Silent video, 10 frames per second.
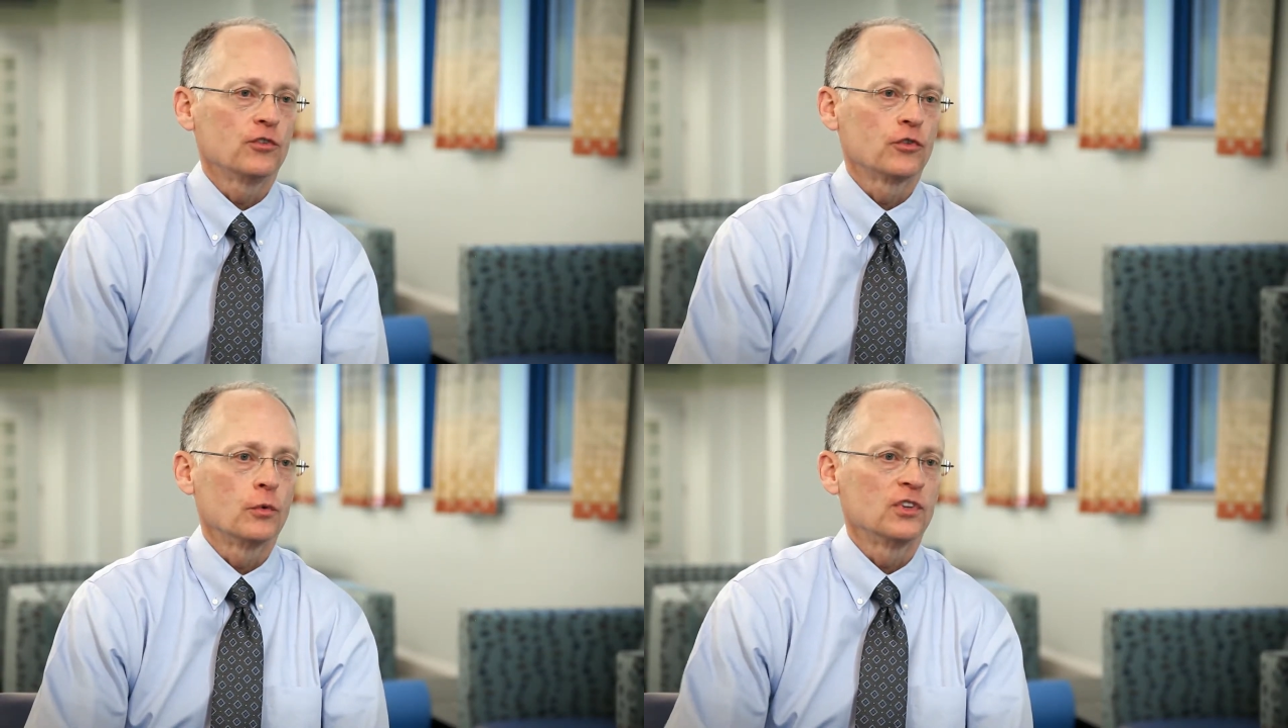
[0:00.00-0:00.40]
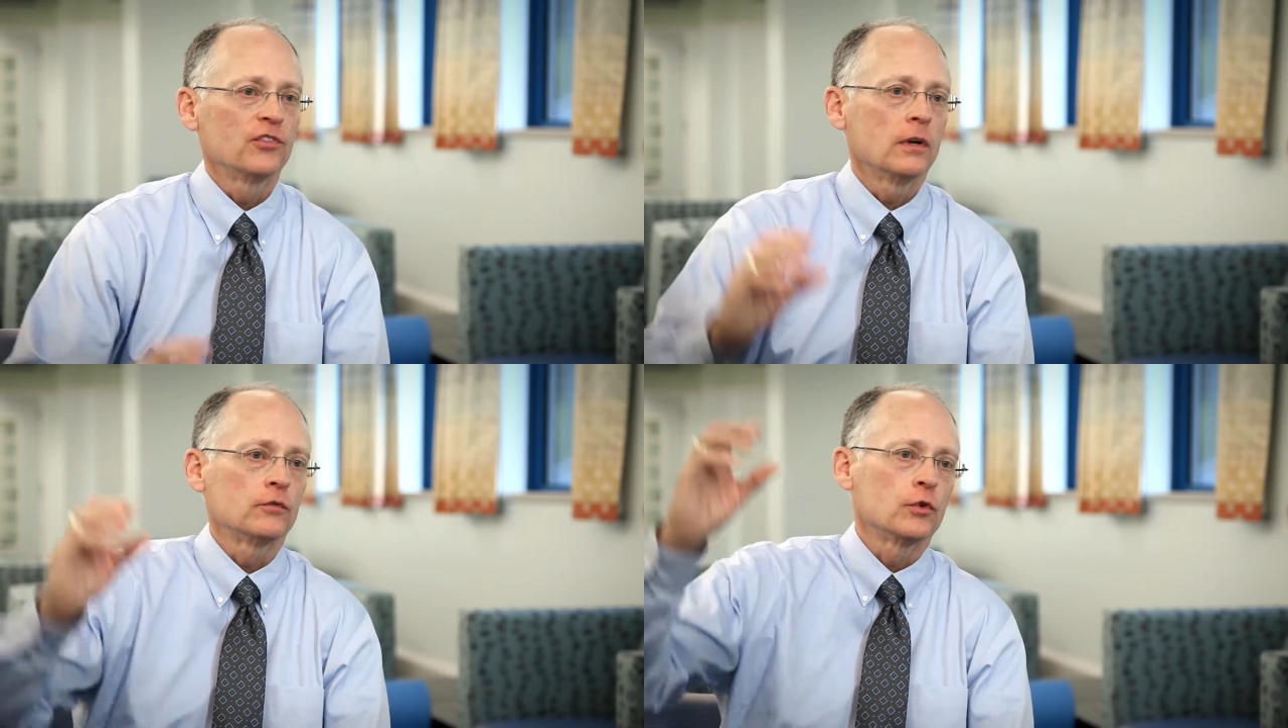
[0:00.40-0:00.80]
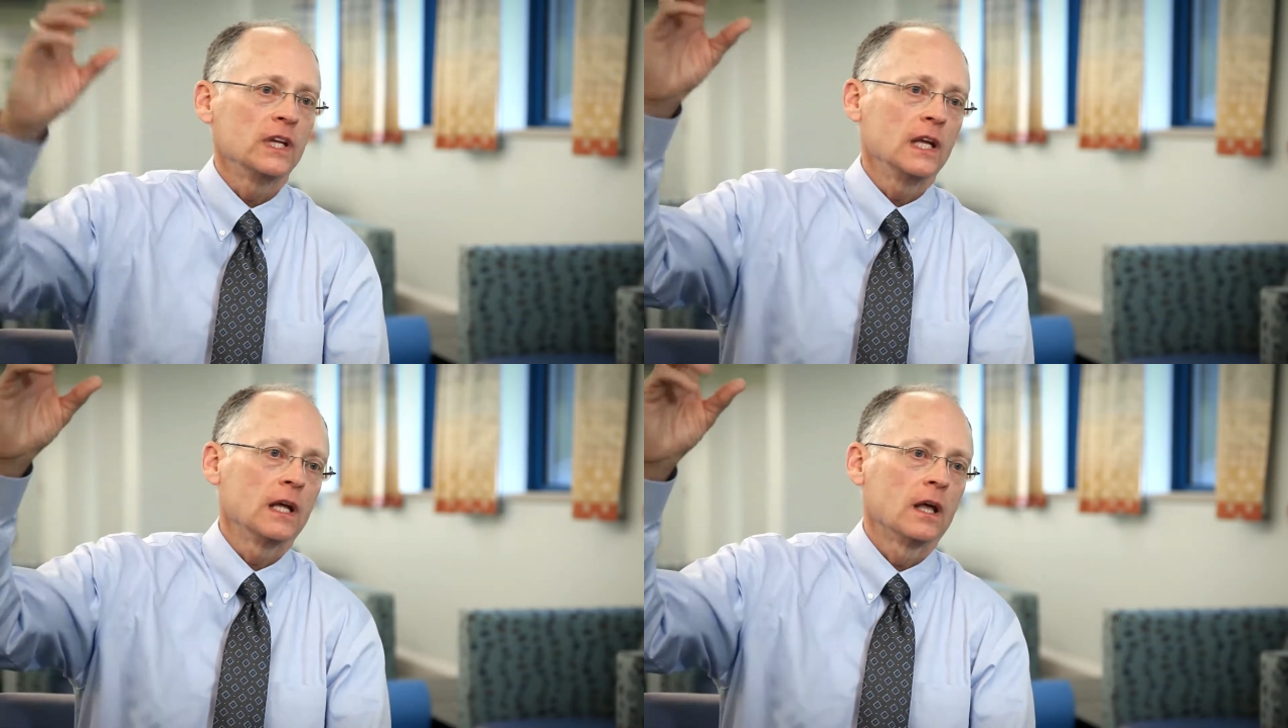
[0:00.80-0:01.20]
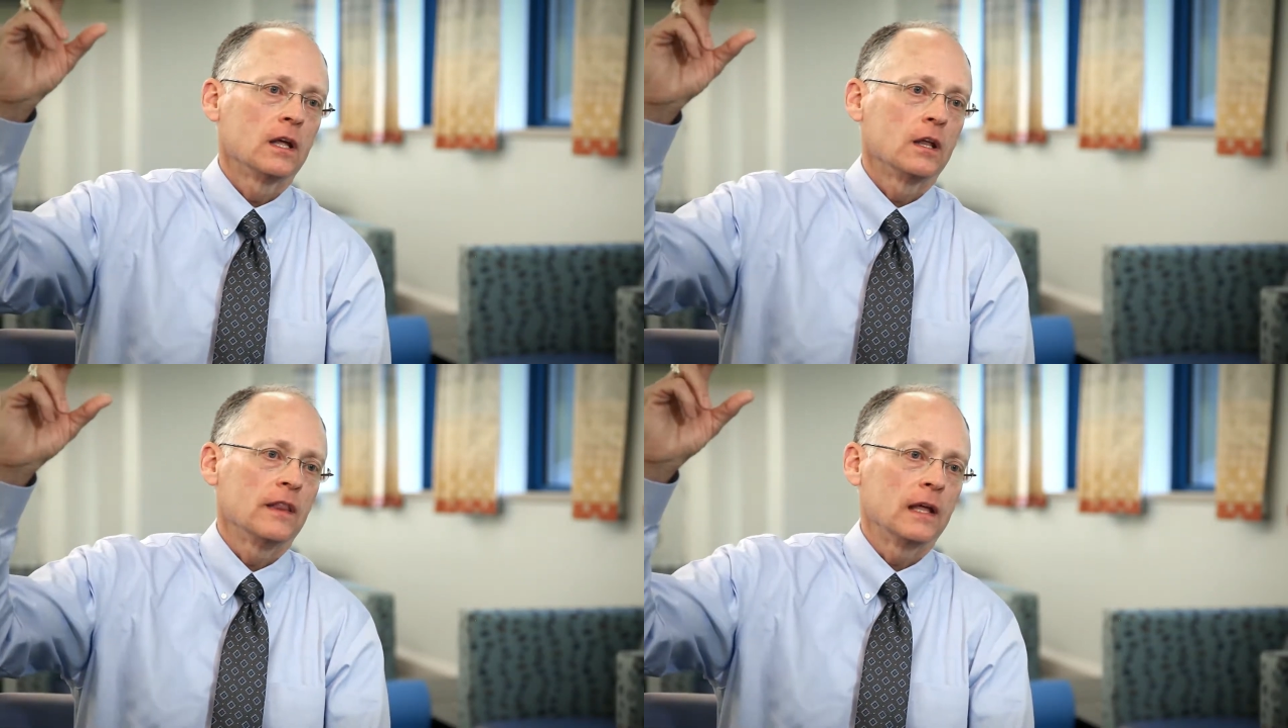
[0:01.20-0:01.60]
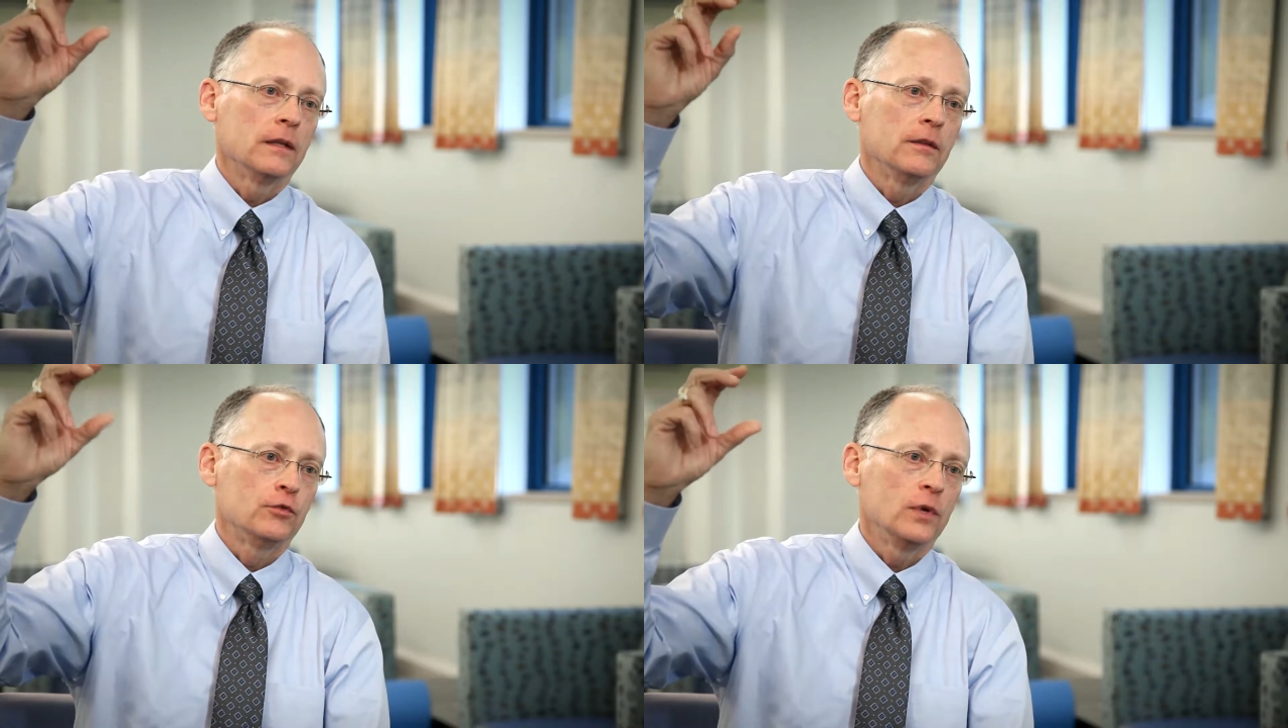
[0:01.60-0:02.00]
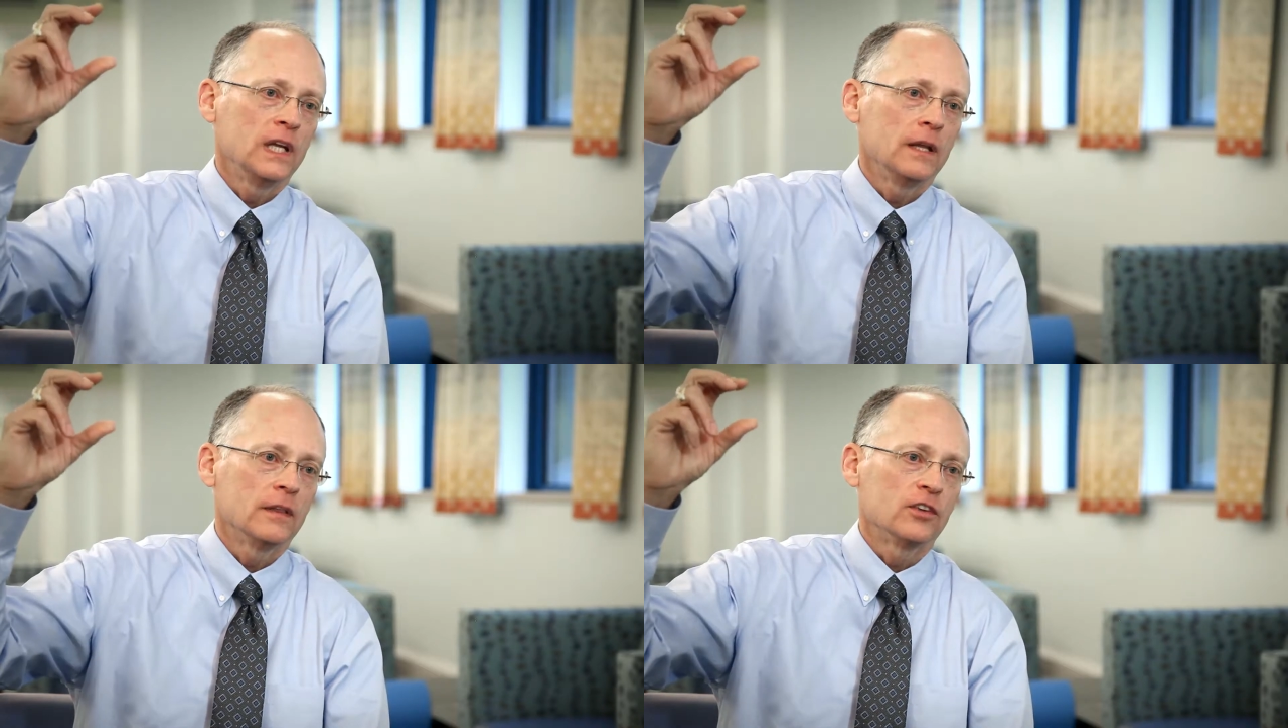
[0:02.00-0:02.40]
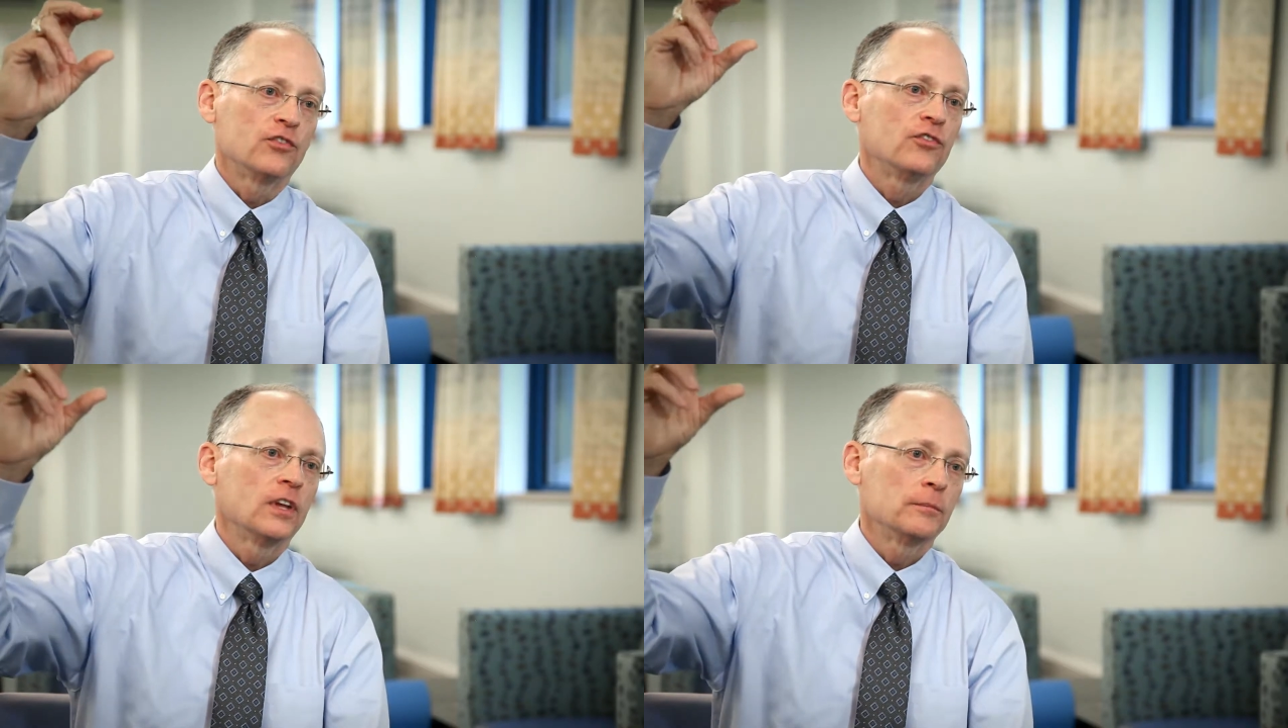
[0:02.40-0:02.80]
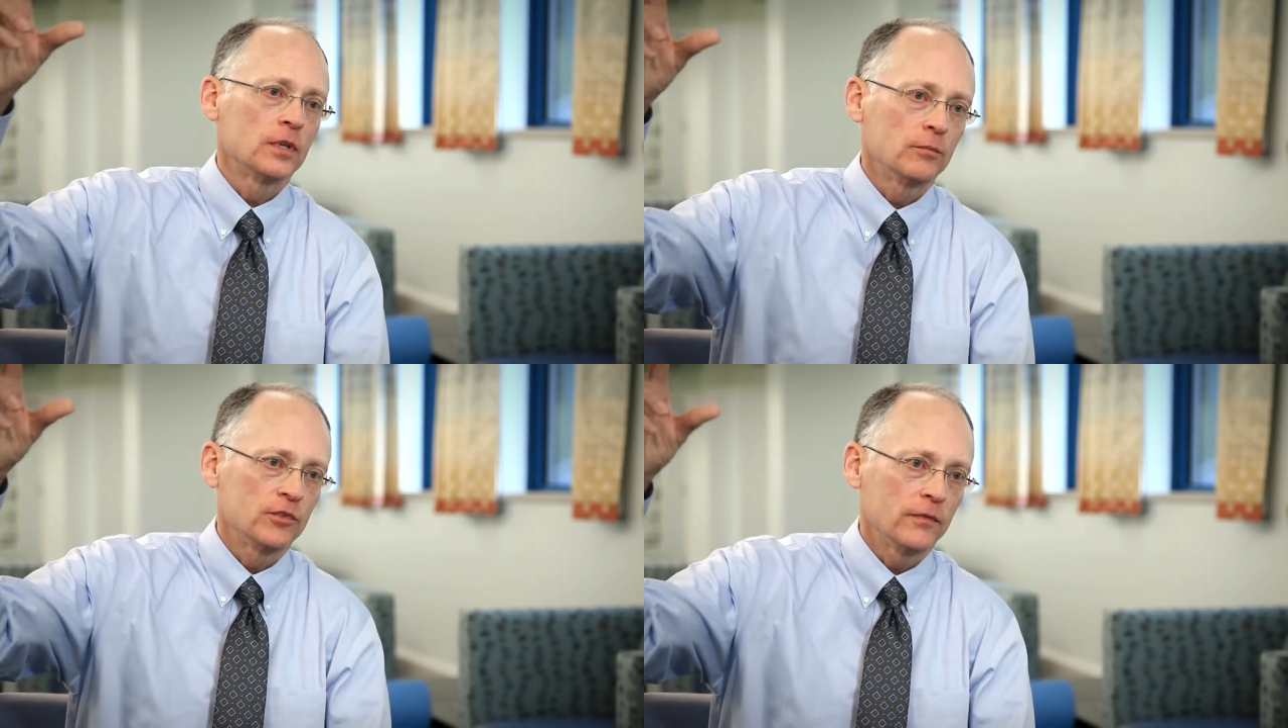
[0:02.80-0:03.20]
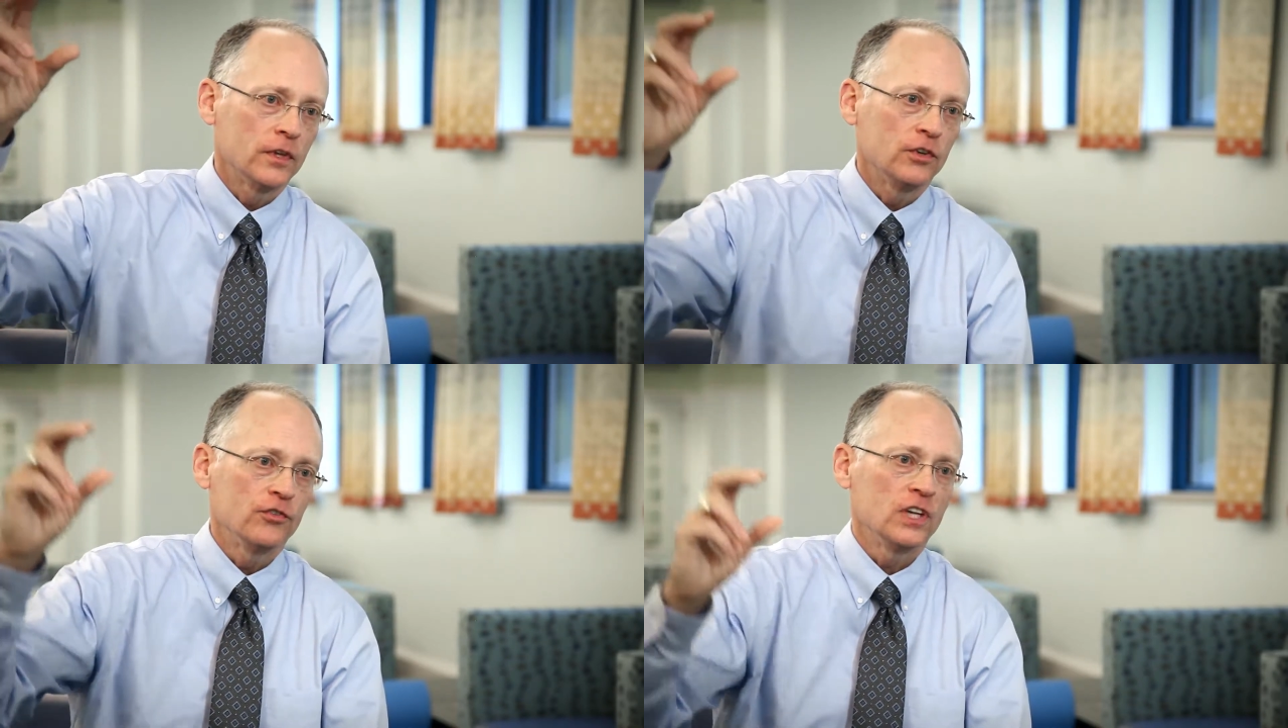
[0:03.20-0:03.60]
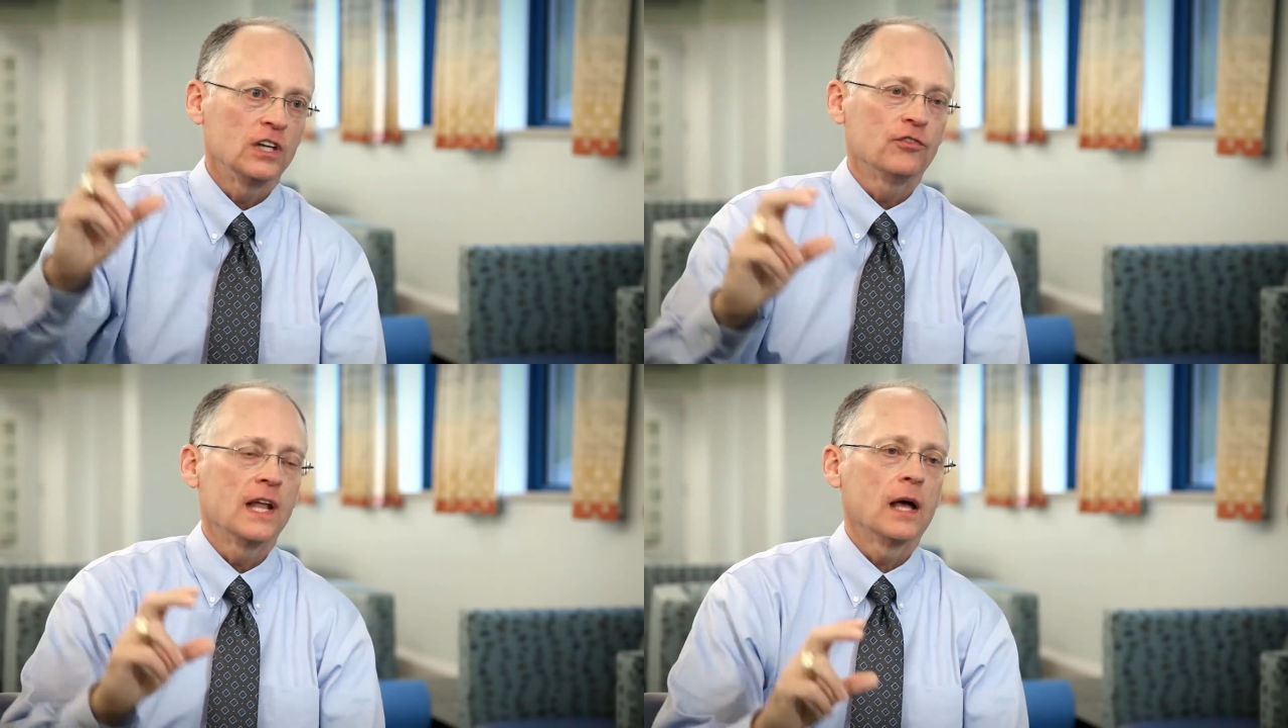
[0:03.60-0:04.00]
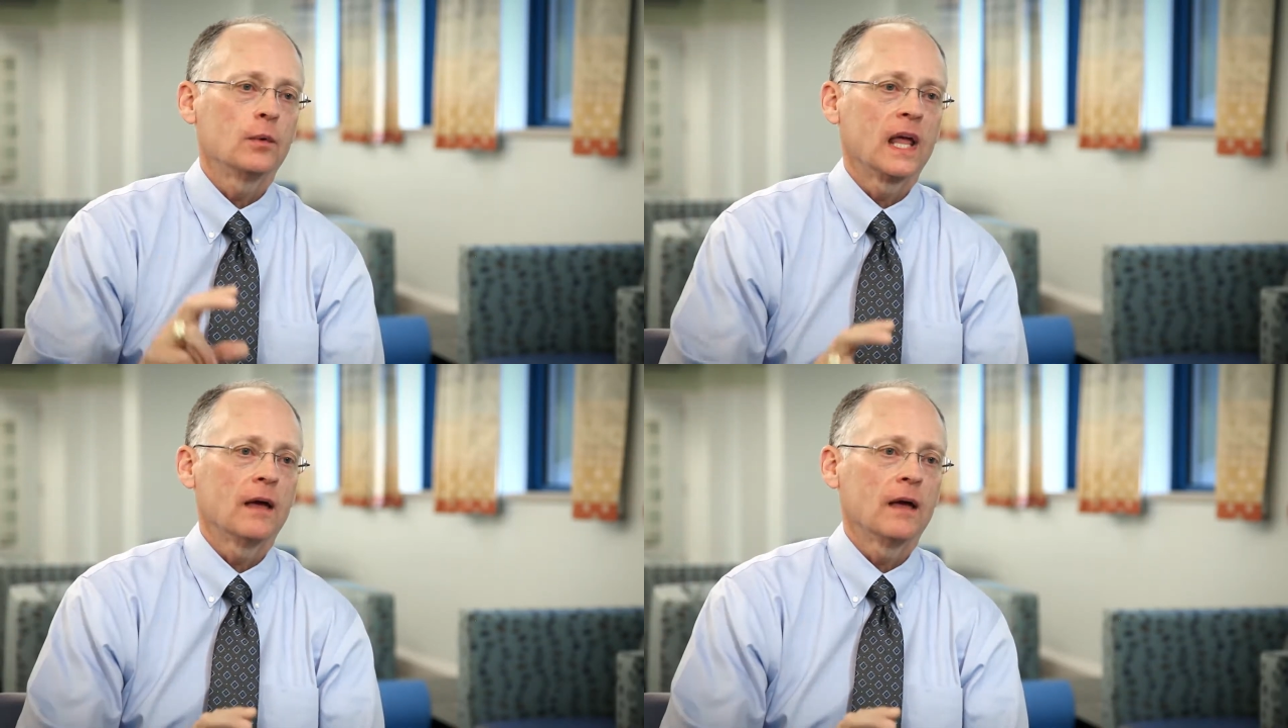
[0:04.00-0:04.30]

Entonces, en lugar de tratar los síntomas de la enfermedad,